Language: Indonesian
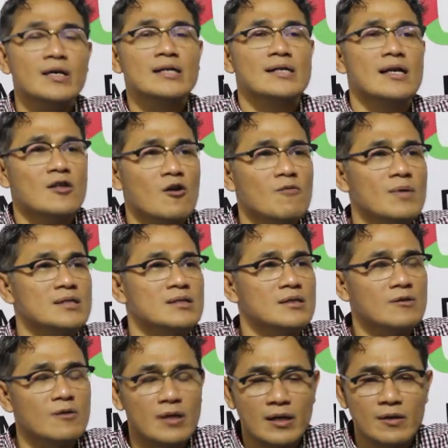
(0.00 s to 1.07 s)
ya saya tahu mas
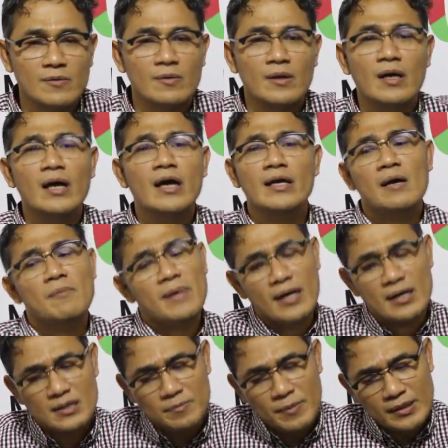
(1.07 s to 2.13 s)
ini keliru yang
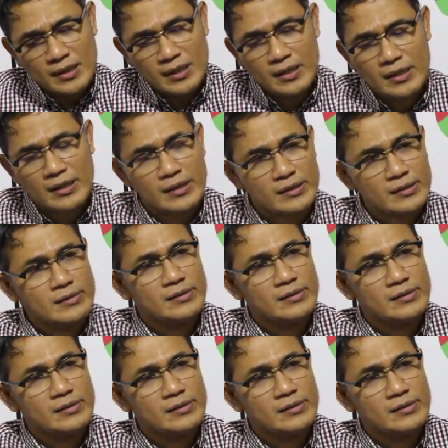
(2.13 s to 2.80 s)
benar seperti ini